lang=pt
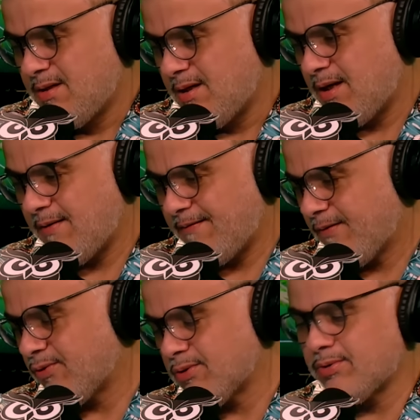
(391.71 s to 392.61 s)
é,
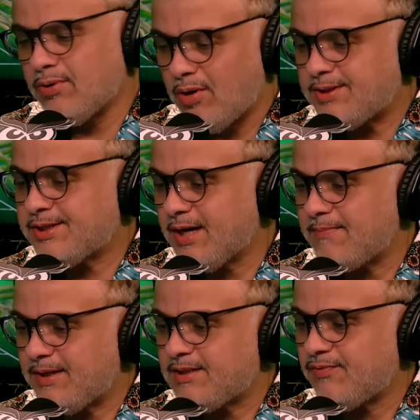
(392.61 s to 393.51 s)

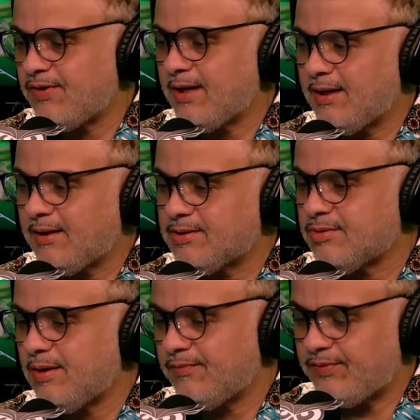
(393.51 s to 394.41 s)
cronologicamente, falar da
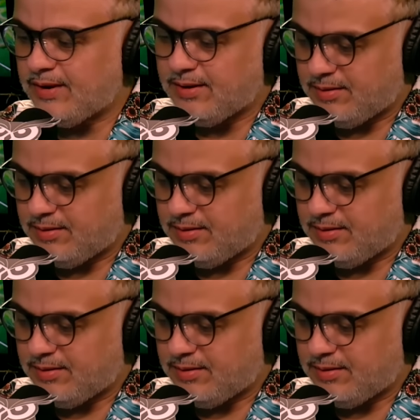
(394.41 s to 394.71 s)
sua vida,